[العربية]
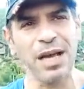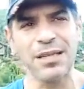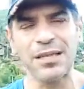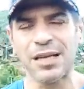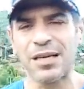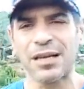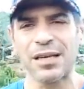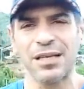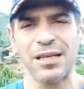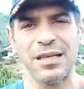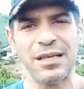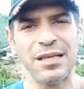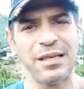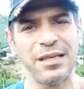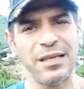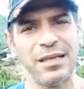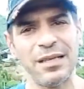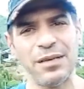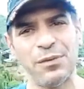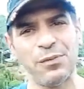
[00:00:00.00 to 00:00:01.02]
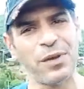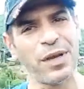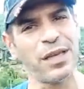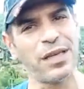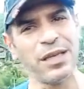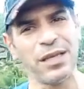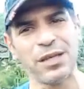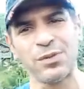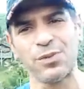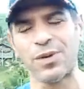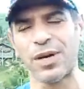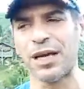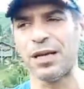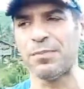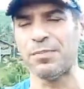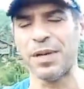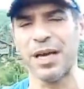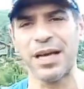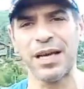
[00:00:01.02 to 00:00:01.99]
ده انا راجل فقير
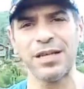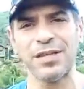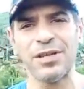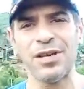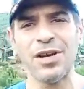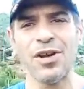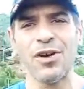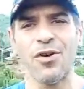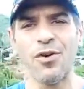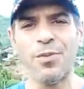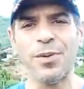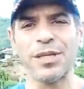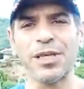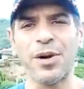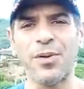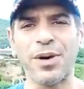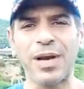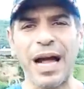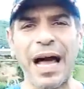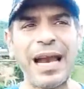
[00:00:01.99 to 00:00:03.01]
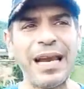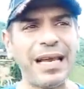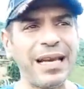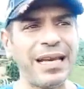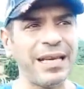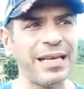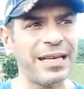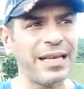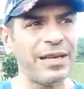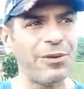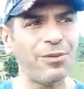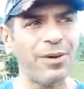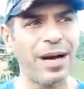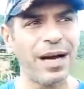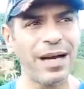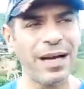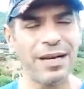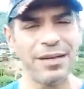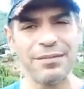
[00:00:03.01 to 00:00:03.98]
وغلبان وبدور على اللي
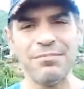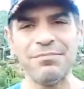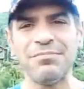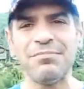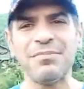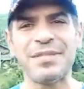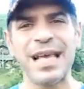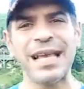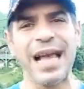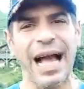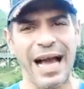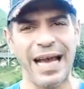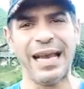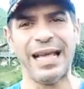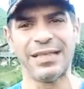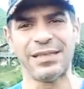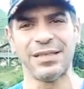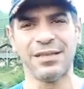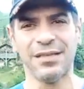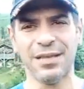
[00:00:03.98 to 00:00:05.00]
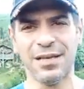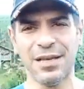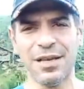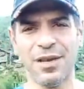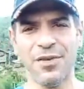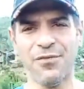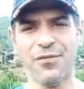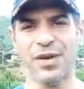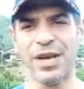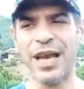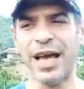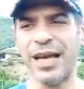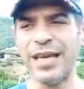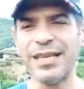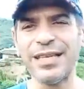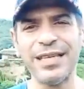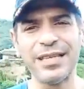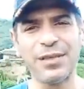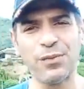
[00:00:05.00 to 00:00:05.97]
هو زي حالاتي فاللي
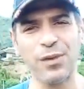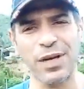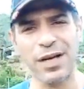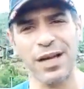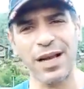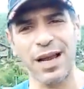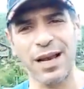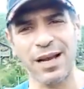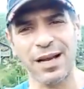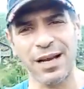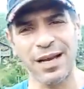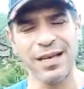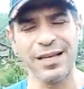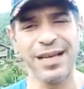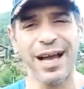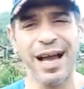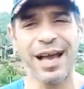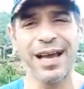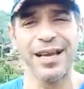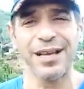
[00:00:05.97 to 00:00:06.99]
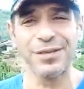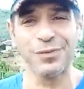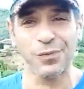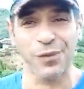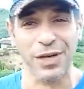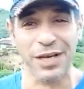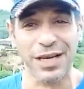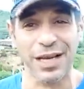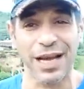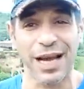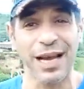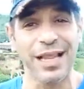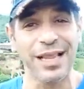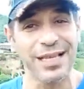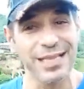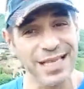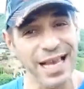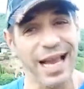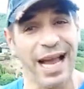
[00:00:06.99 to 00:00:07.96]
هيجي يتفرج على القناه هيتفرج
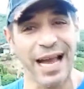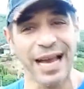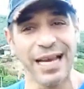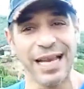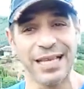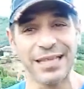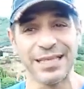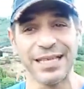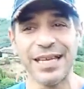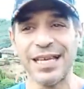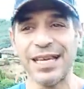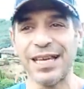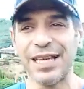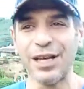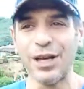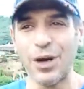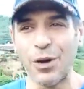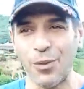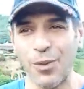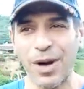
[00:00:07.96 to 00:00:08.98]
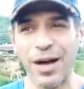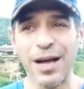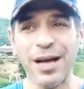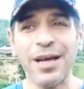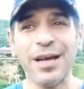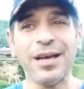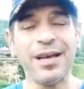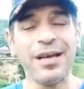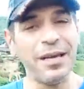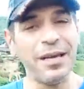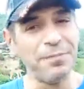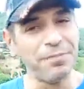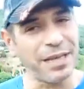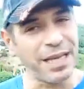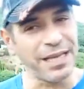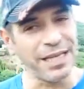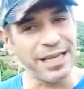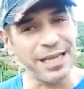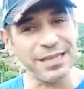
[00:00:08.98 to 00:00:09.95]
على زي حالاتي اللي هو
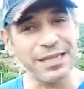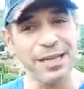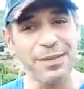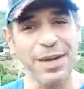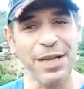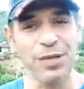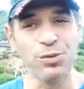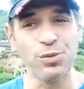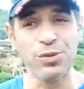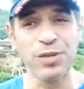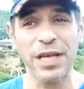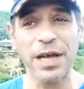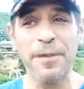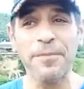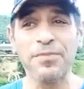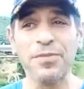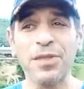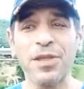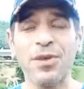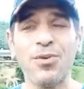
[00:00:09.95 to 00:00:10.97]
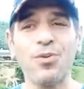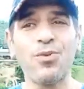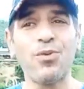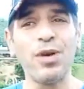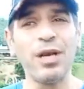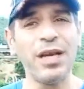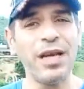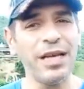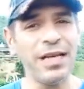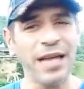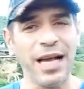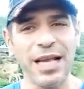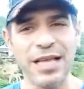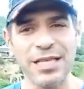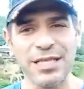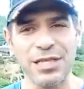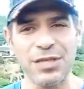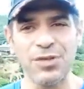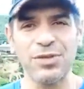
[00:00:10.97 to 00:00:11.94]
امكانياتنا محدوده وكل اللي احنا
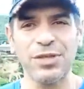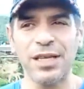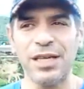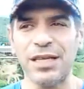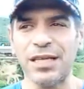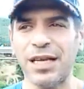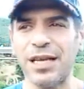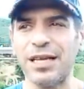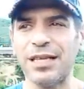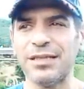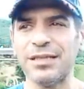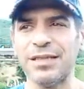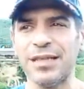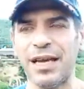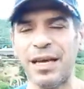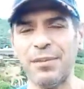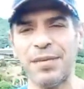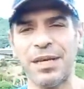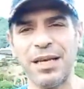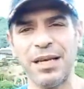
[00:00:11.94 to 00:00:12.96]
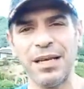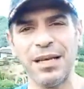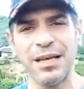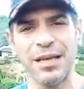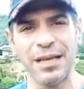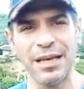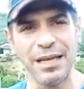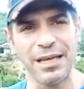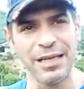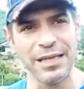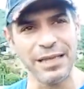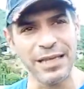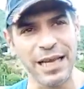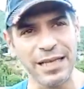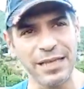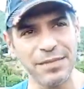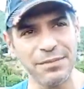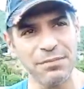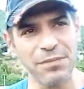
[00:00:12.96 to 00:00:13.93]
عايزينه ان احنا نعمل آه
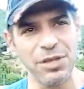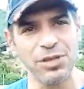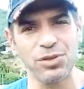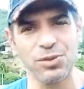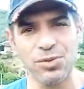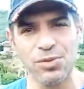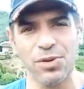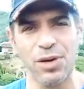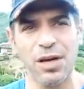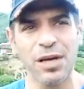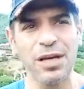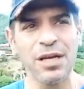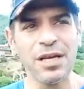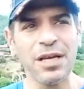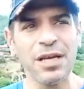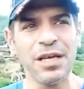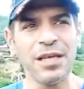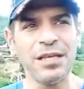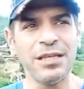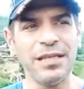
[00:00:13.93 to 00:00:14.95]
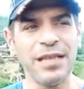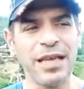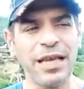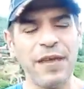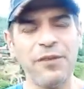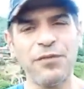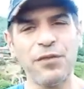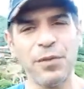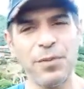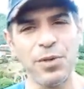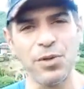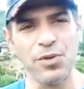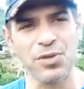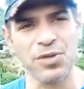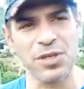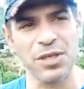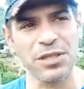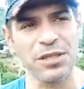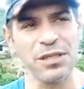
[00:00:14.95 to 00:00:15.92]
يعني مشروع نكفي بيه
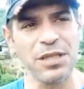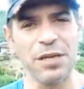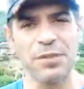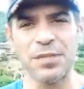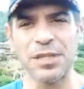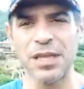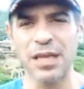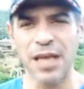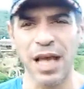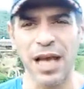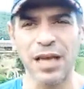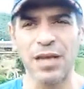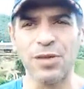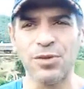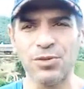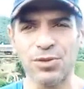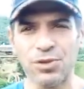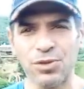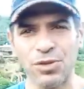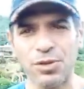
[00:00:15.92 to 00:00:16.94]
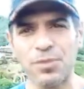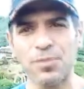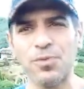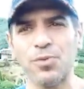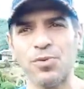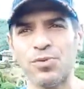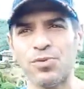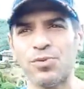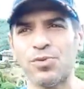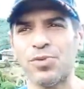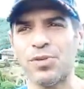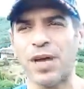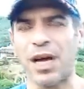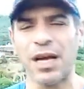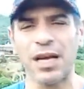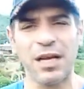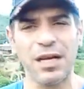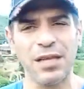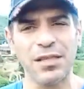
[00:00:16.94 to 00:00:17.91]
اسرتنا من الاكل والشرب ونكون
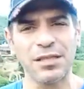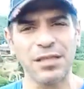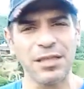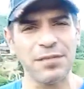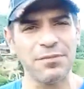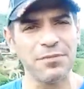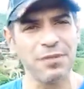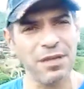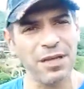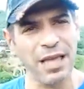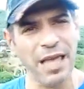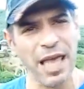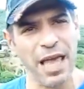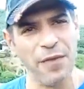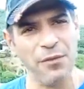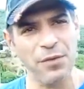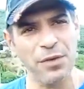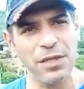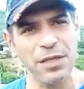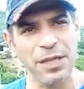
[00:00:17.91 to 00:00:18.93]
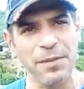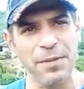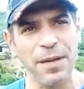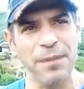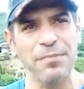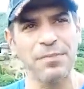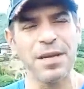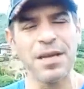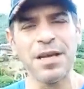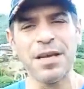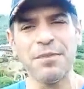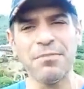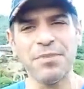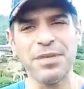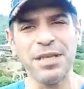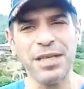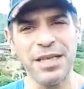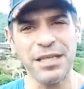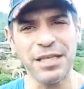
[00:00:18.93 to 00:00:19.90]
على قدر كافي تمام
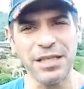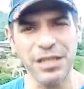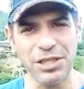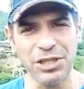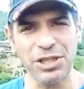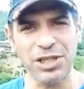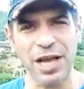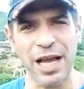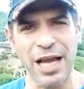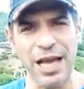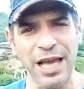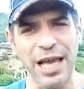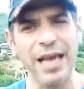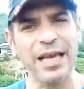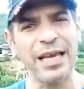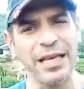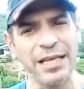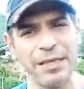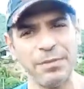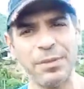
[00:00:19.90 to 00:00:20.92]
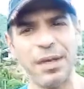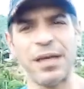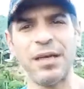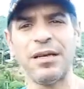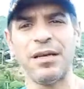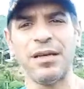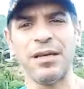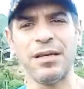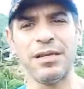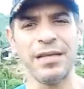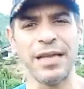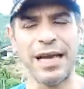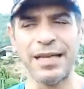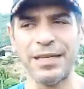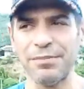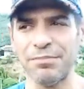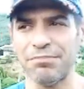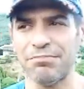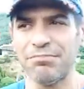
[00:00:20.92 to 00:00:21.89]
من ان احنا نعيش حياه كريمه
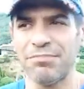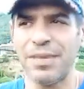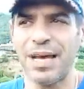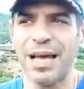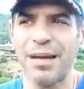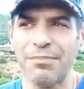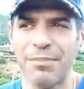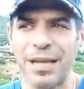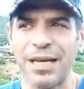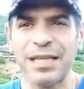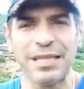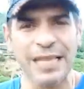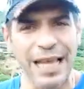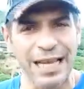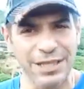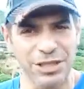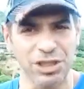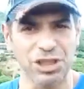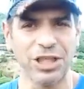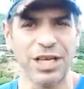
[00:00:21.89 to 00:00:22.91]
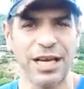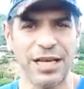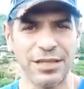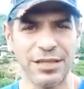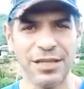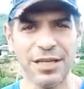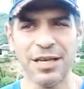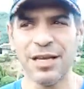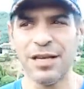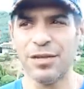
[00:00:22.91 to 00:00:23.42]
يعني ما ما نتهنش يعني